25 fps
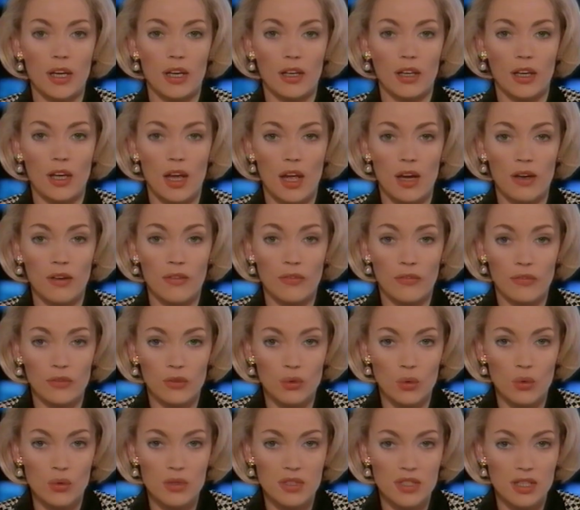in Genf
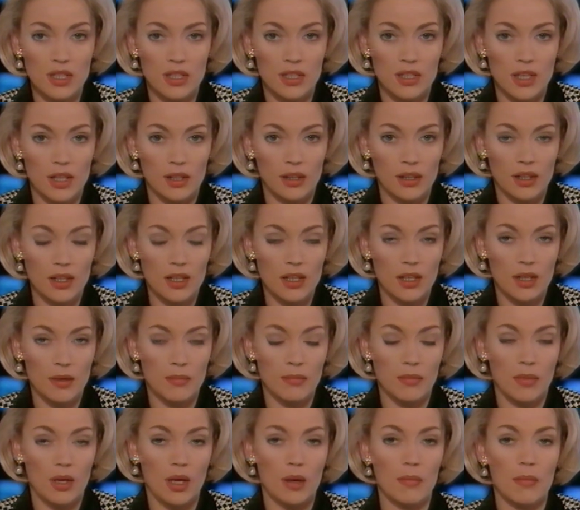droht sich der Krieg
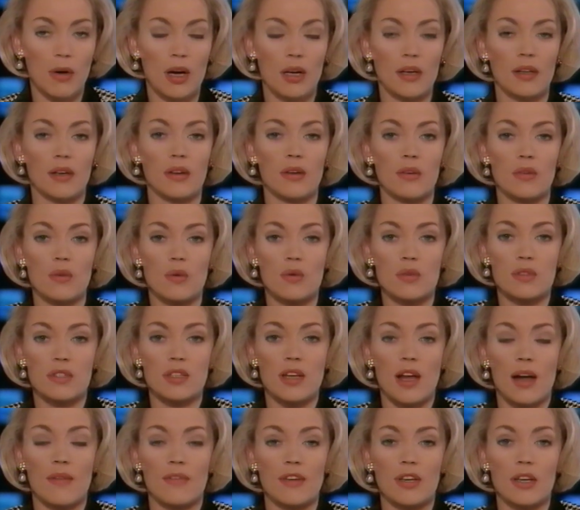im ehemaligen
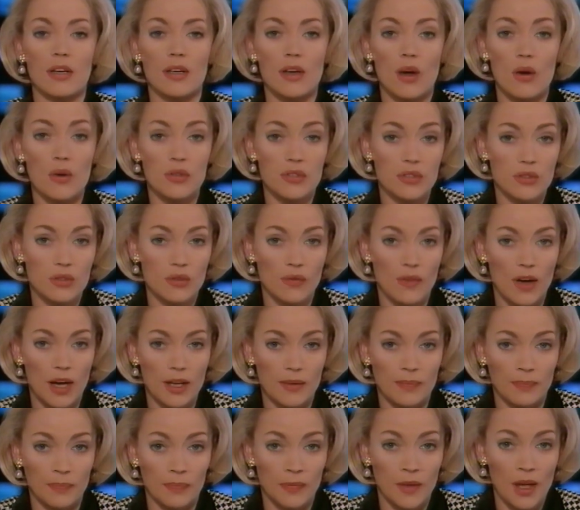Jugoslawien
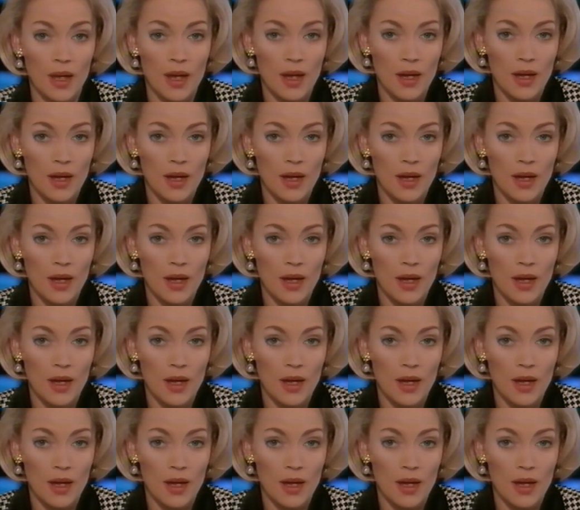auszuweiten.